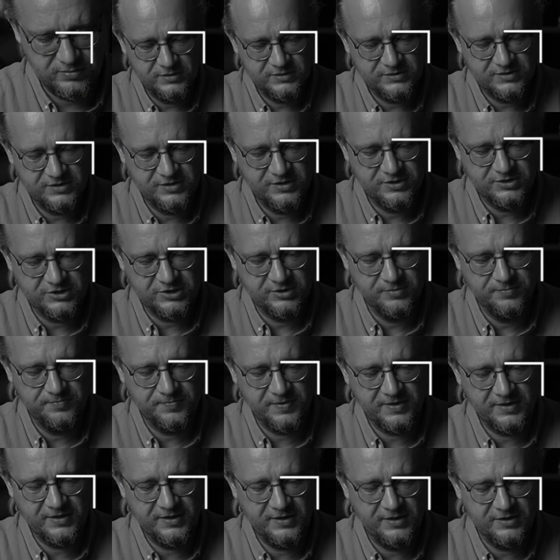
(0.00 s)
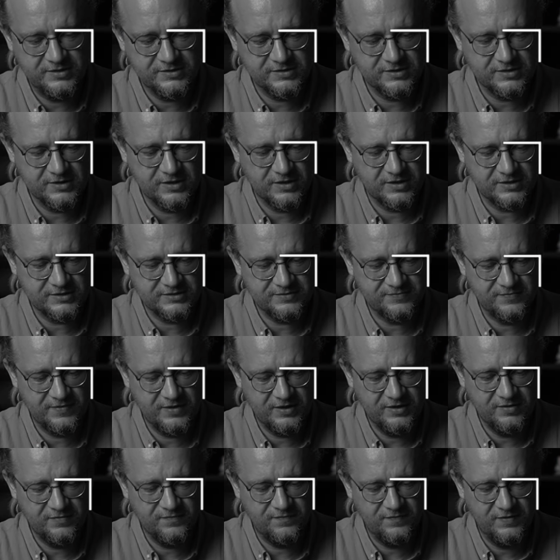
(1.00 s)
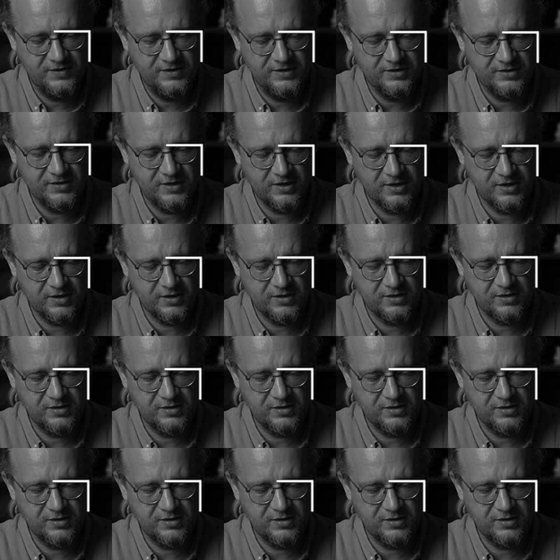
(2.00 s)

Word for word: Содержимое пакетика растворить в литре.